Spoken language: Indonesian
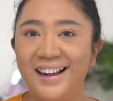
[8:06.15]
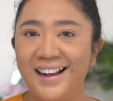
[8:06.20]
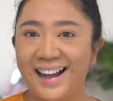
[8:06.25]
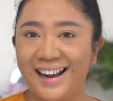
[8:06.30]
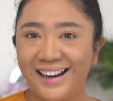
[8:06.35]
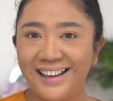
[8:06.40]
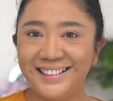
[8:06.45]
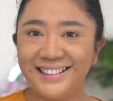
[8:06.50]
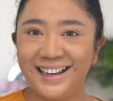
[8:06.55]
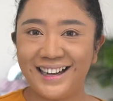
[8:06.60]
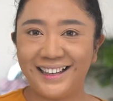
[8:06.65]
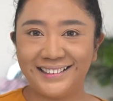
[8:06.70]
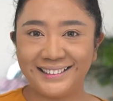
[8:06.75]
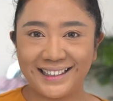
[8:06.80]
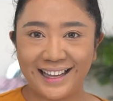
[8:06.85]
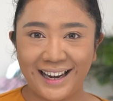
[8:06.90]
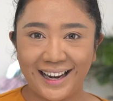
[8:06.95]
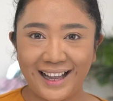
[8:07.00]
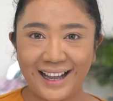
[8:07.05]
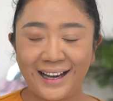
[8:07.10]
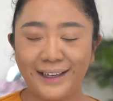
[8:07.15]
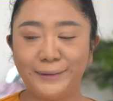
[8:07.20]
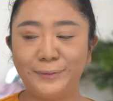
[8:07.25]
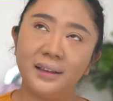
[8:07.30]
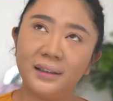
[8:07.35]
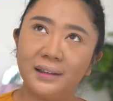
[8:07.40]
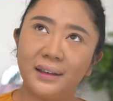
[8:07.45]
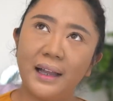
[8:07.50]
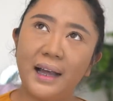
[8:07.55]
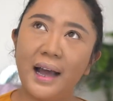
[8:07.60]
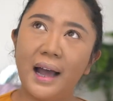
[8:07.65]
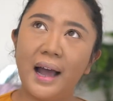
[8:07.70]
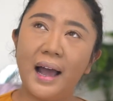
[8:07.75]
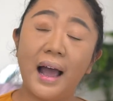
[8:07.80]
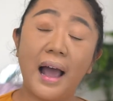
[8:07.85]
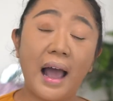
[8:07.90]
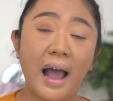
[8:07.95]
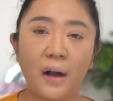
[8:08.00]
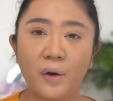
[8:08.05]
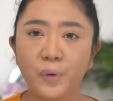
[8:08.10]
Karena jangan salah, setelah
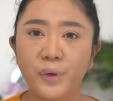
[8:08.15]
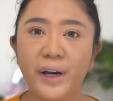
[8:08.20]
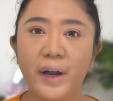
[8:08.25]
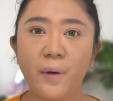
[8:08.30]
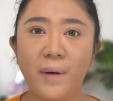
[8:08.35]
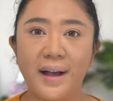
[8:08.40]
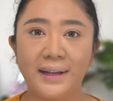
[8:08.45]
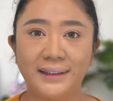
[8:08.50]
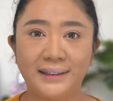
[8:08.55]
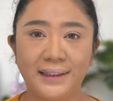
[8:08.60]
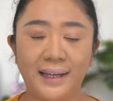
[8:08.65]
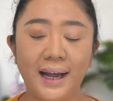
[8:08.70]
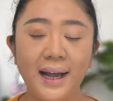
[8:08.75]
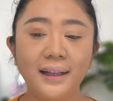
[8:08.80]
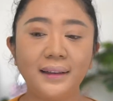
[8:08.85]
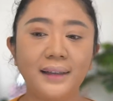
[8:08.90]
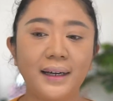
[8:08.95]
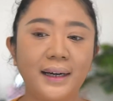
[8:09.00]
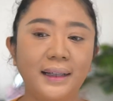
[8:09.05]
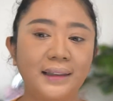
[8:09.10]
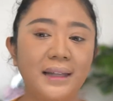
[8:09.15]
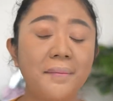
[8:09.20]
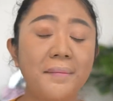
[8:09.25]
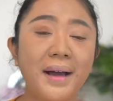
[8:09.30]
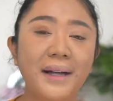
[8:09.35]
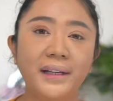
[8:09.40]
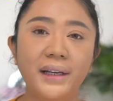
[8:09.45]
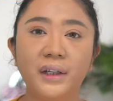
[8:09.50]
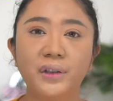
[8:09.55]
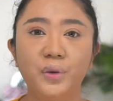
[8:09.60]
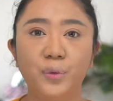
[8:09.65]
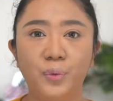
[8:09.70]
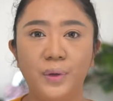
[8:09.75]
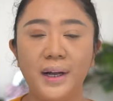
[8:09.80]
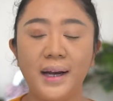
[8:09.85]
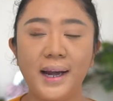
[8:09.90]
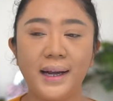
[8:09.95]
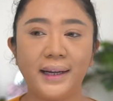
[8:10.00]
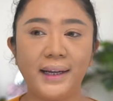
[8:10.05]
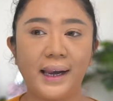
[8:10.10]
aku dewasa, ternyata banyak
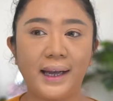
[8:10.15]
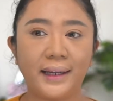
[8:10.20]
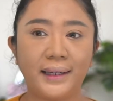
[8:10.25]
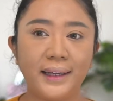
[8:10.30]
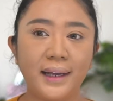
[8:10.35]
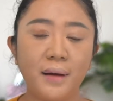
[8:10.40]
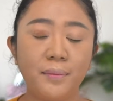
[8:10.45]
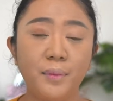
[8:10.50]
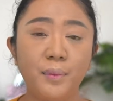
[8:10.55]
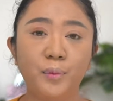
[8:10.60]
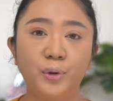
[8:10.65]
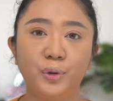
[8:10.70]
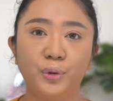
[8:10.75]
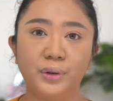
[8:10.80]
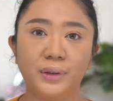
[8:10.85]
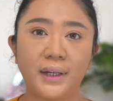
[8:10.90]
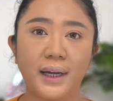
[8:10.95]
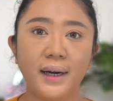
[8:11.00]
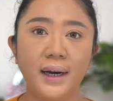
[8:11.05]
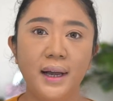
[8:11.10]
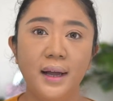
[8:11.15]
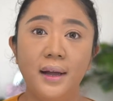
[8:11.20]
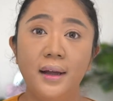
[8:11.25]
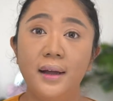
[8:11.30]
juga laki-laki yang memutuskan